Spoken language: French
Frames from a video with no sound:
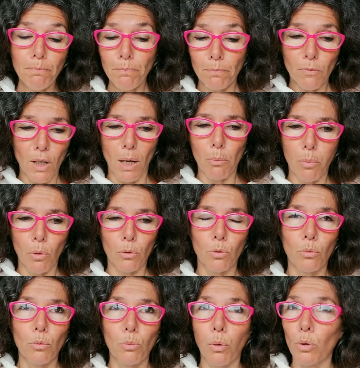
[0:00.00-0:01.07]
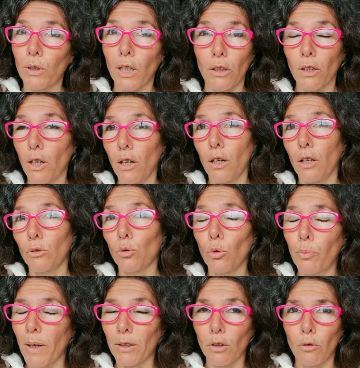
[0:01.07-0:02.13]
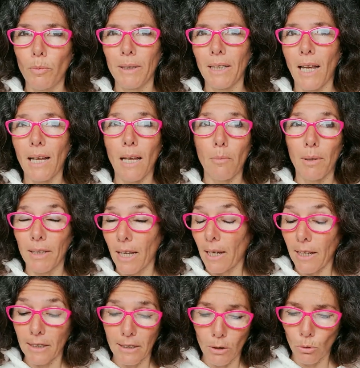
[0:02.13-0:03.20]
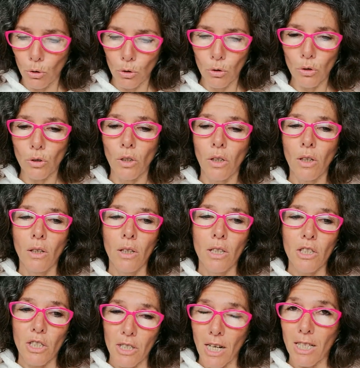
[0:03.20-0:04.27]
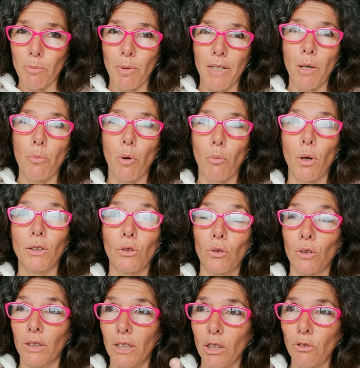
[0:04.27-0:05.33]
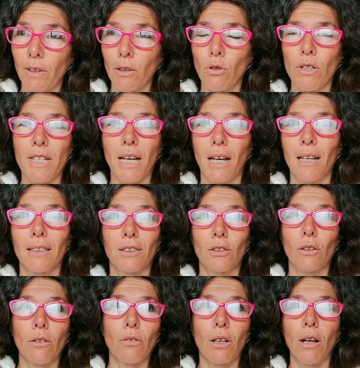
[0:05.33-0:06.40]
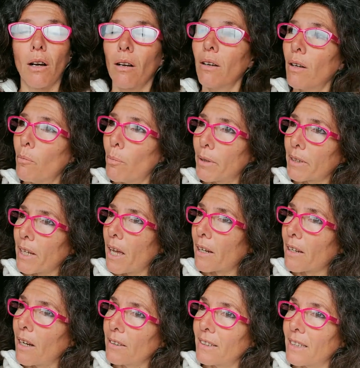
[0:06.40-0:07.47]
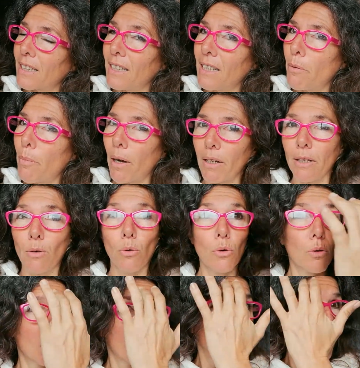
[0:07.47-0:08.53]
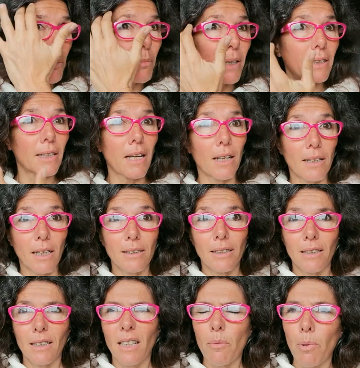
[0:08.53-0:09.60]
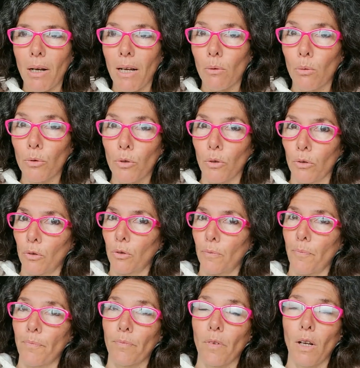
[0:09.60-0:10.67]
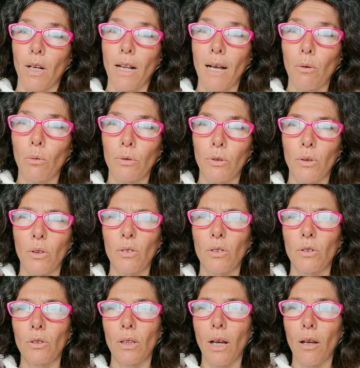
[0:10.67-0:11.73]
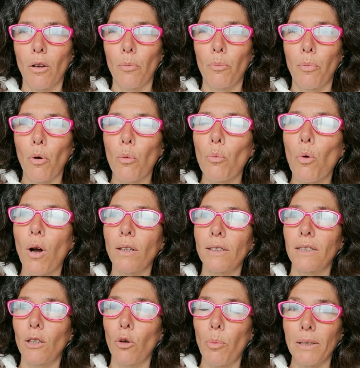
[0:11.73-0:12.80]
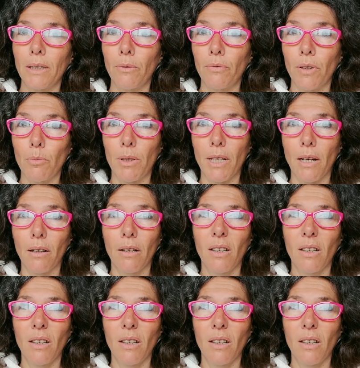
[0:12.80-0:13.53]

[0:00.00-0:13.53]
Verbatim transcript: Voilà, pour, certains, d'autres personnes, patriarcat, matriarcat, c'est autre chose. J'ai déjà expliqué pour moi ce que c'est, je viens de le dire à l'instant, voilà. Patriarcat, c'est guidé par l'ego, matriarcat, c'est guidé par la conscience. La conscience, euh, pour moi, c'est le principe féminin